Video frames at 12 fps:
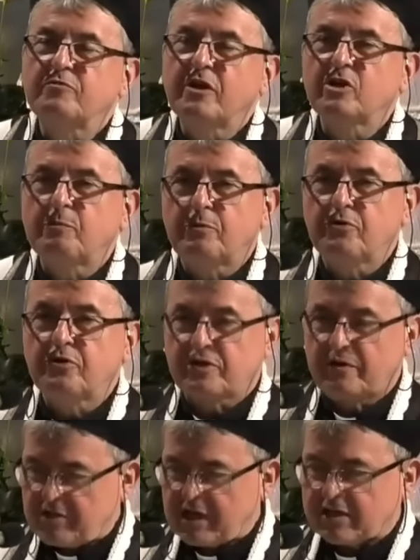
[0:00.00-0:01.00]
co chwilę go
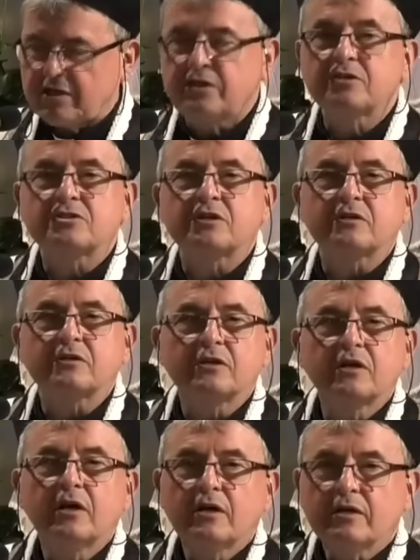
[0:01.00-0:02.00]
podnoszę. Wie jaki Chińczyk?
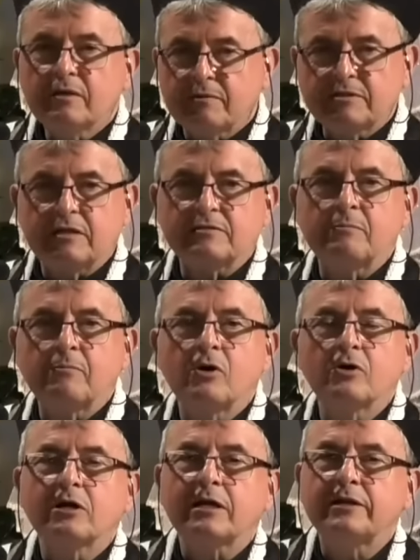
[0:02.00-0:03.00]
Ja po jestem
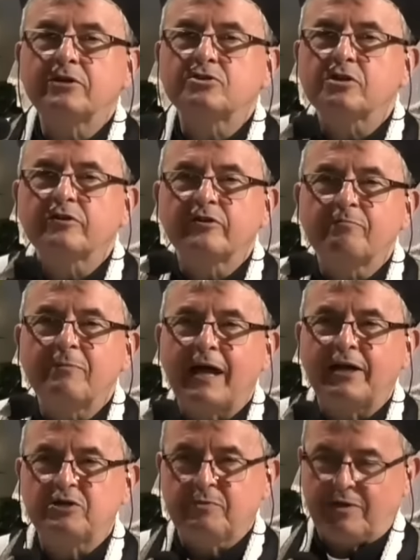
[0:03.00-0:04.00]
ograniczony w
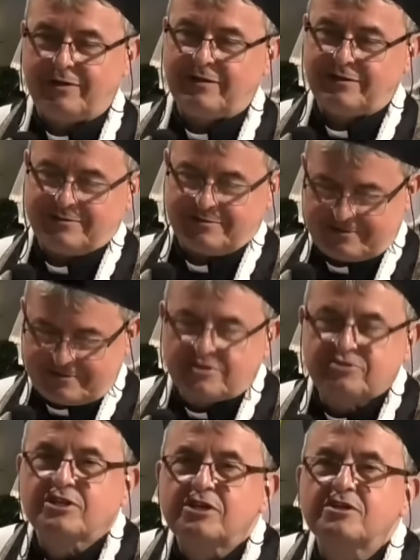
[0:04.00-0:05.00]
mechanizmie, no, no,
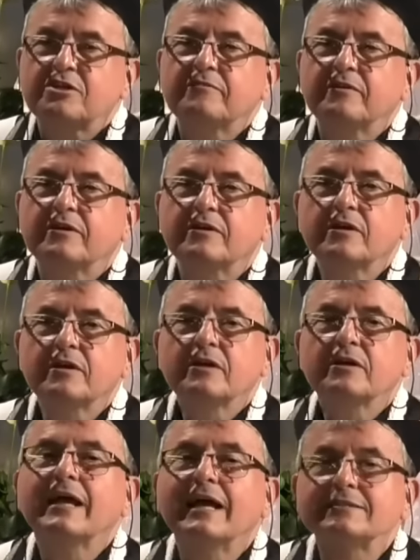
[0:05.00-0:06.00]
szczęśliwy.
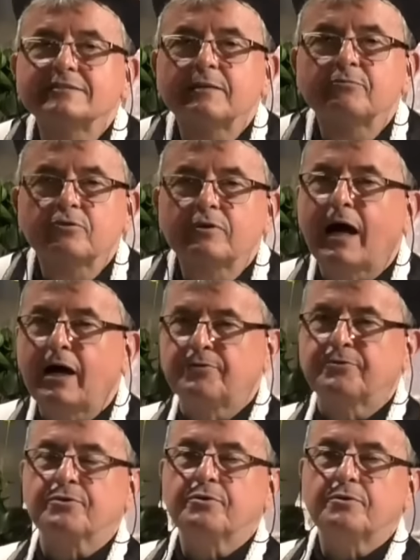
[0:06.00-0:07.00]
Ja jestem tu, a
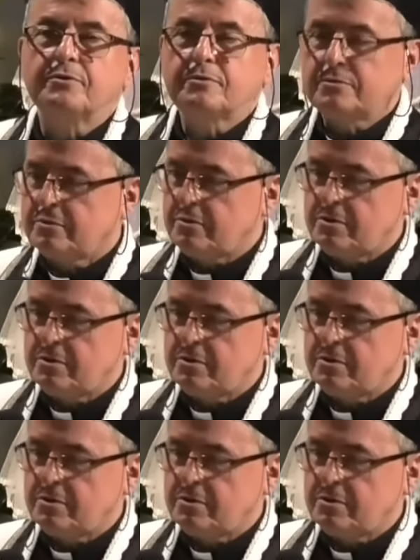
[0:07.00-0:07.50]
on tu.